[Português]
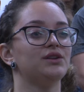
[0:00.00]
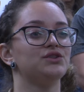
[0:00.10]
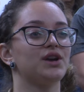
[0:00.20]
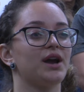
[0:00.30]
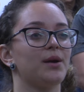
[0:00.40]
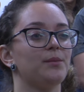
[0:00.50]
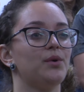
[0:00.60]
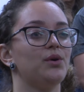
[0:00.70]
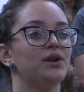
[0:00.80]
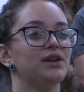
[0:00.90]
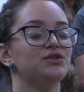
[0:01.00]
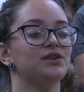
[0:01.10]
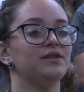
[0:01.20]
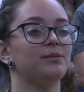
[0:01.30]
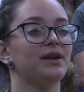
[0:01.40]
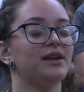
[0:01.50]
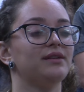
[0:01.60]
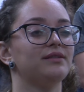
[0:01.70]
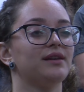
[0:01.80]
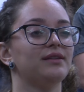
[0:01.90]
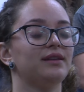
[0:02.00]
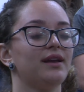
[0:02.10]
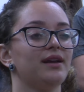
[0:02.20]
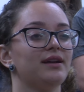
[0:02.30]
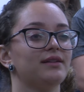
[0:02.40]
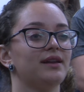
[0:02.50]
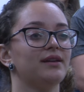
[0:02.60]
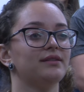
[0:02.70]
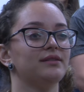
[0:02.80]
que alunos do curso de Direito do Campus